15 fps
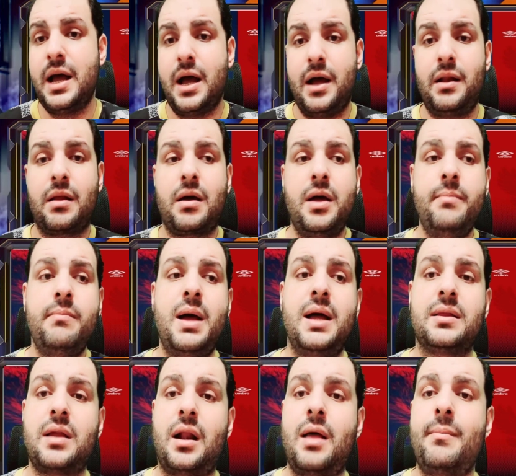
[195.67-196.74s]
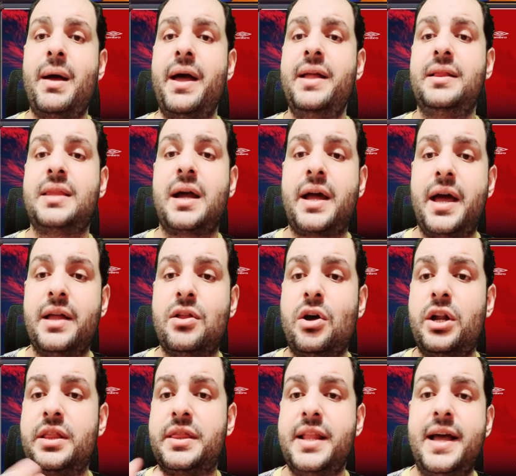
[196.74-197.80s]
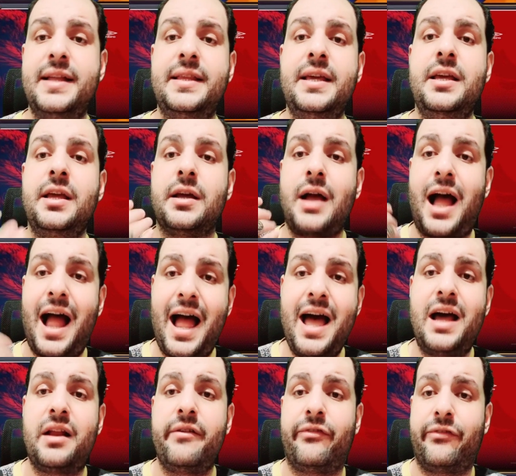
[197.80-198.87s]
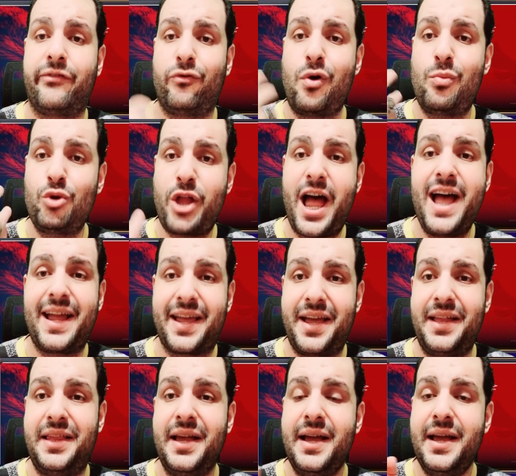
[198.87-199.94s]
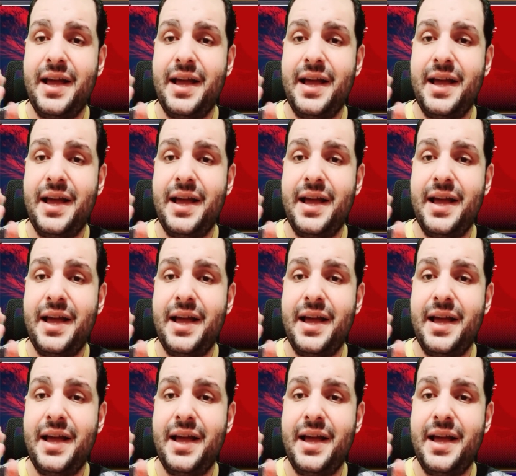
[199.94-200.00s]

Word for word: القمه طالما انت كاداره نادي عارف ومتاكد